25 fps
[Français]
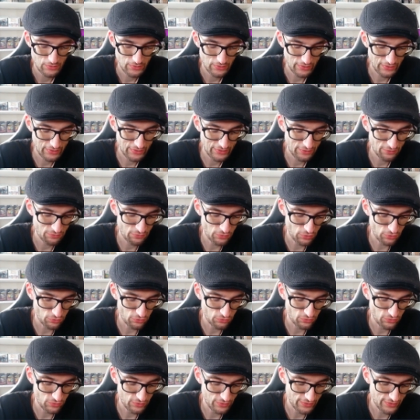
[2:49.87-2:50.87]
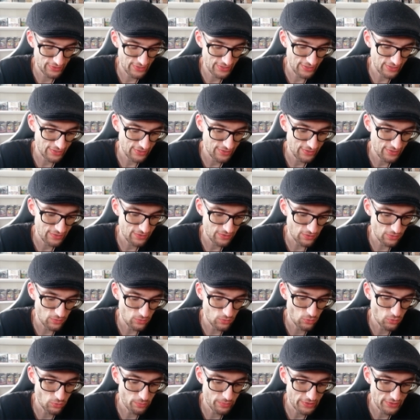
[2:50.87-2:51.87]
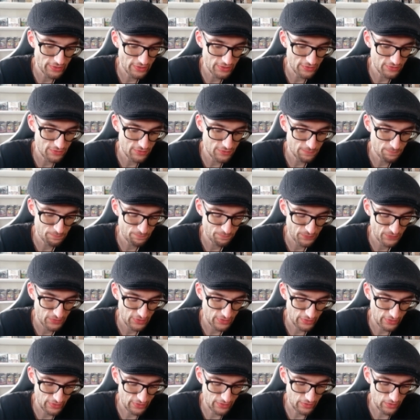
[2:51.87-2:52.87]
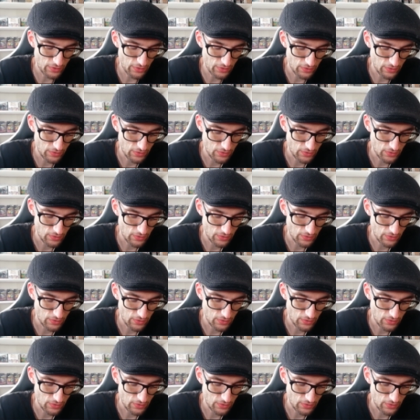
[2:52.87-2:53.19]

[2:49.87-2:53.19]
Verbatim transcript: Reverse. derrière le magnéti et